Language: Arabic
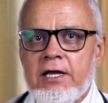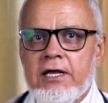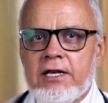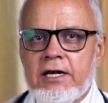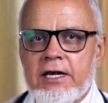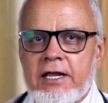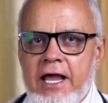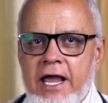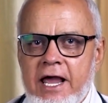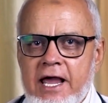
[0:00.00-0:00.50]

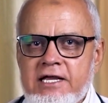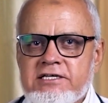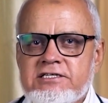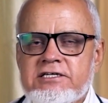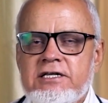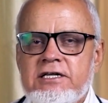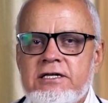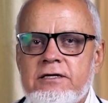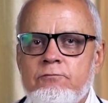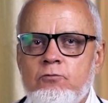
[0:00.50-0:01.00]
الجهاز
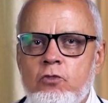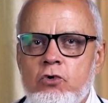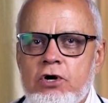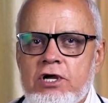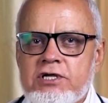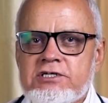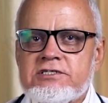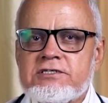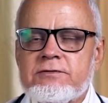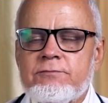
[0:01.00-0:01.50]

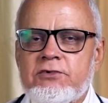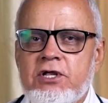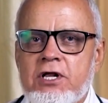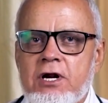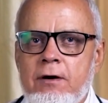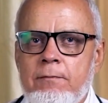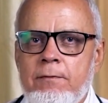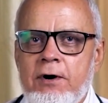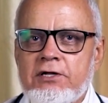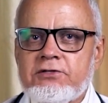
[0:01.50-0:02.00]
المنظم
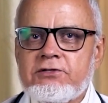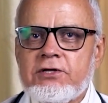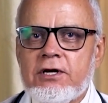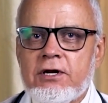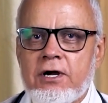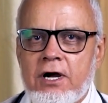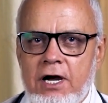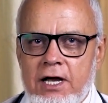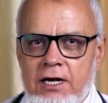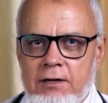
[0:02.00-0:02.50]
ضربات
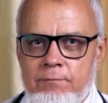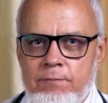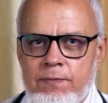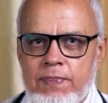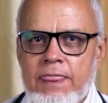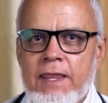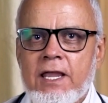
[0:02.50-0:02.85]
القلب